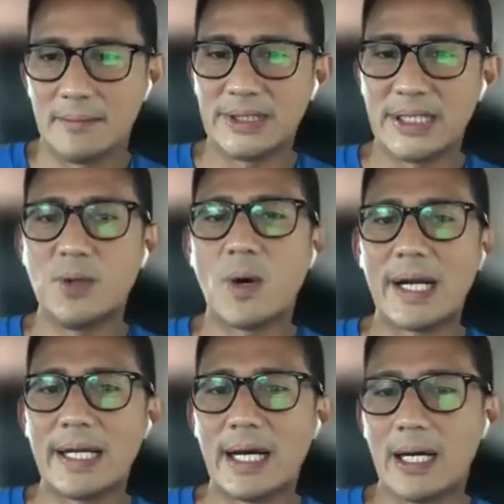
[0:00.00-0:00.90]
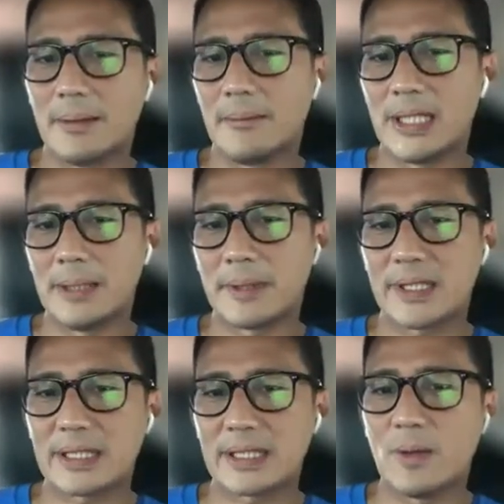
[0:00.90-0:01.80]
Menjadi wadah bagi
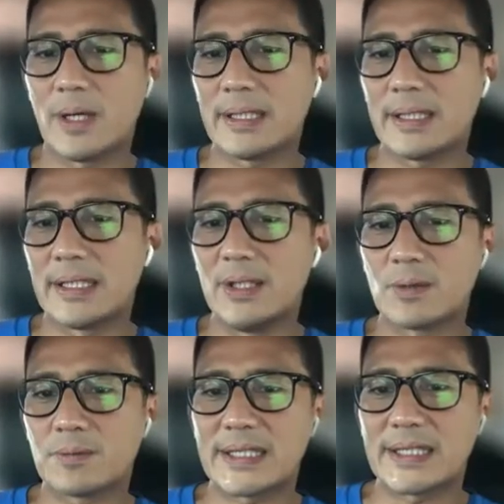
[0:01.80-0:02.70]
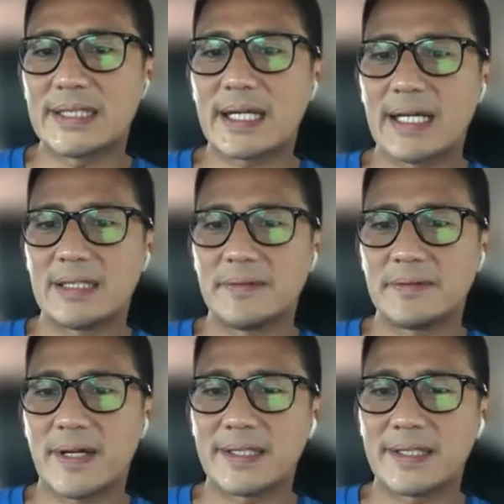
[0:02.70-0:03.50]
pengetahuan dan inovasi kreatif,